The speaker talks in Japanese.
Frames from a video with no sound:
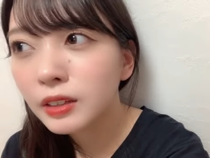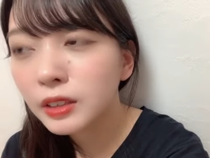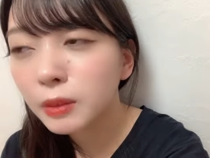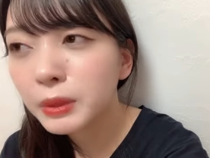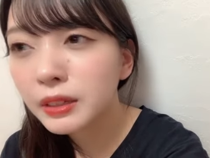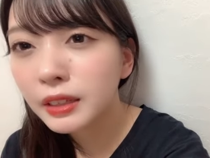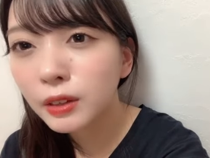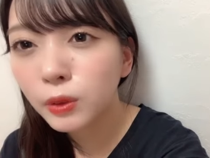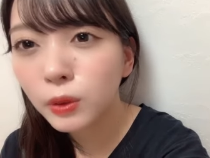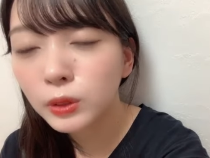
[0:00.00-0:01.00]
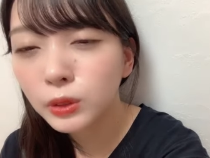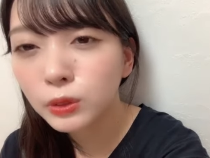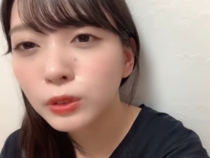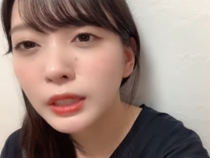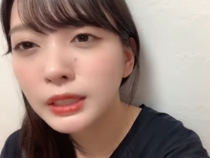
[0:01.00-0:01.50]
だから結構その
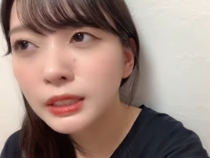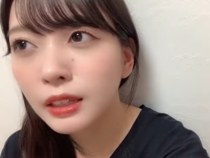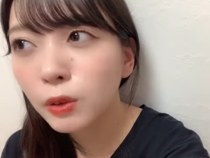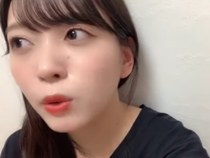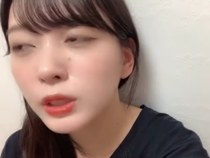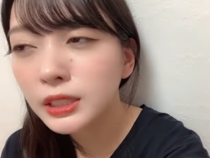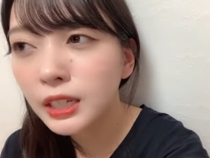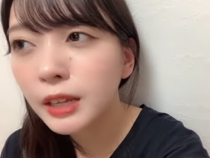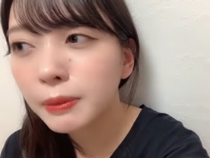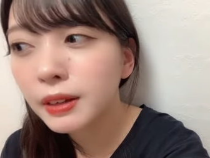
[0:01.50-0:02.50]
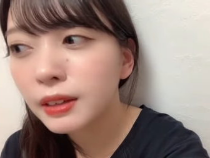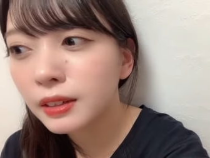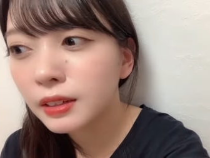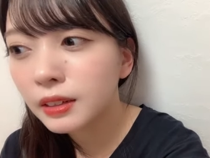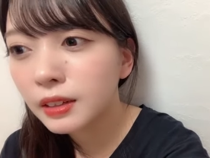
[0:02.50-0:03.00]
受付をしちゃえ
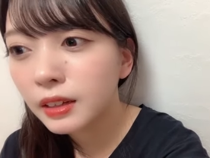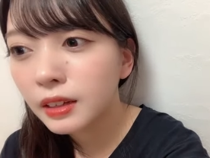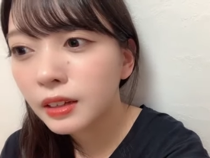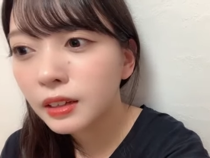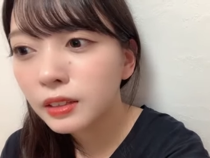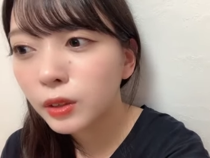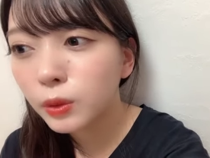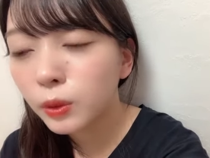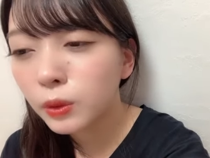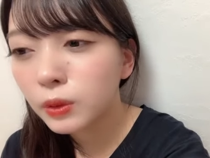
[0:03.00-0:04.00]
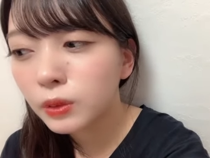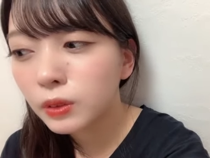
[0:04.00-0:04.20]
ば結構